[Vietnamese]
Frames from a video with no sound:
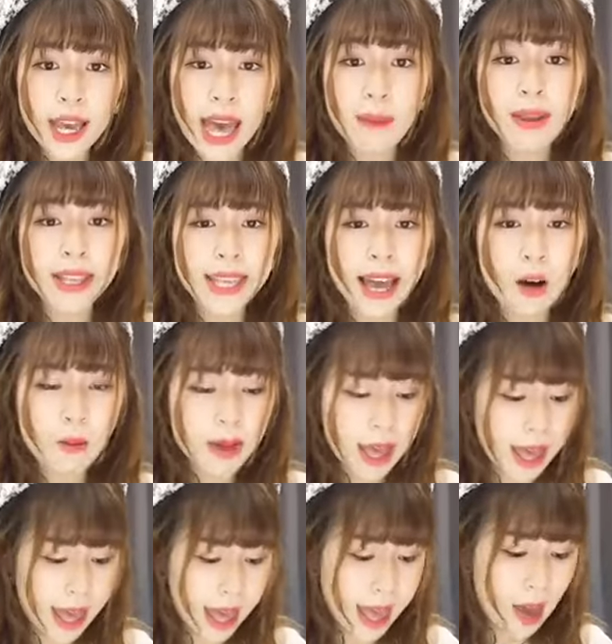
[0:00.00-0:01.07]
áo bên trong hả
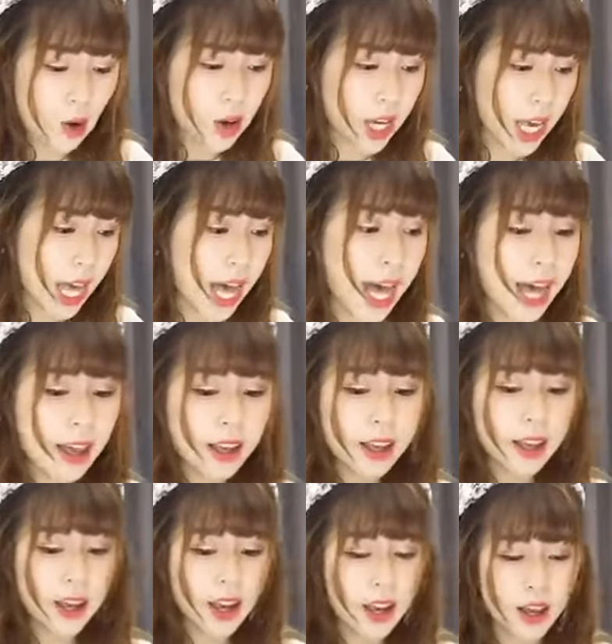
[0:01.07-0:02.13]
à ok
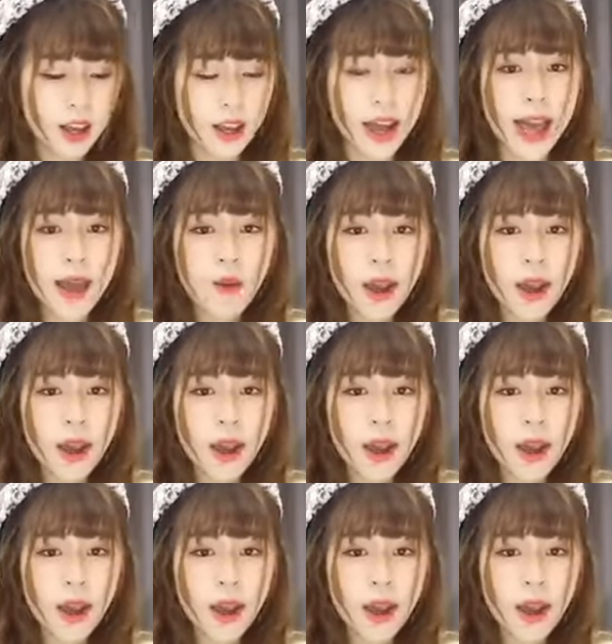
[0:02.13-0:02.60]
Áo